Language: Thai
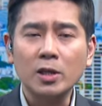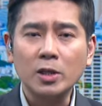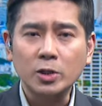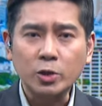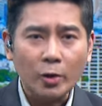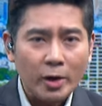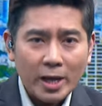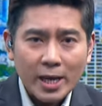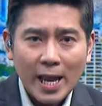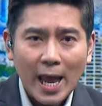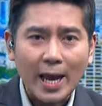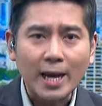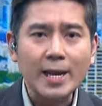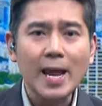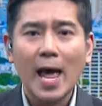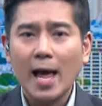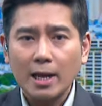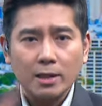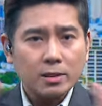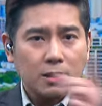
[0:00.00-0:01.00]
จนเด็กเนี่
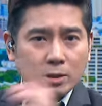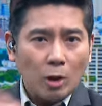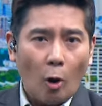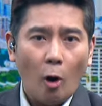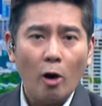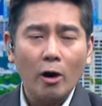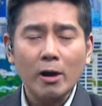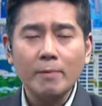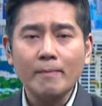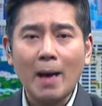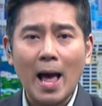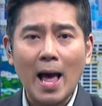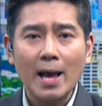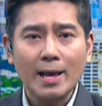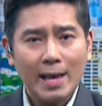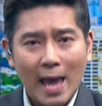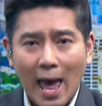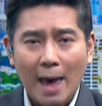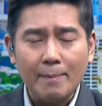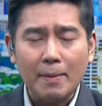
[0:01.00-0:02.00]
ยโตขึ้นมา
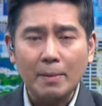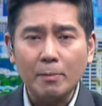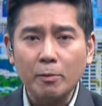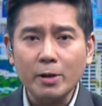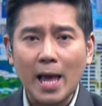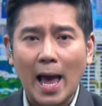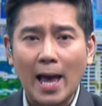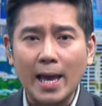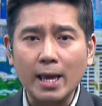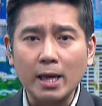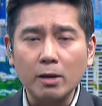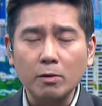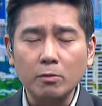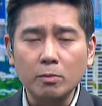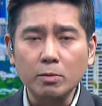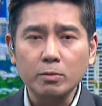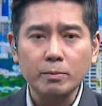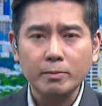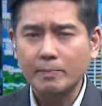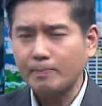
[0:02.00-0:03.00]
แก่เป็นผู้ใหญ่
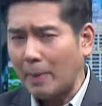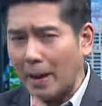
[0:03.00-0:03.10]
เป็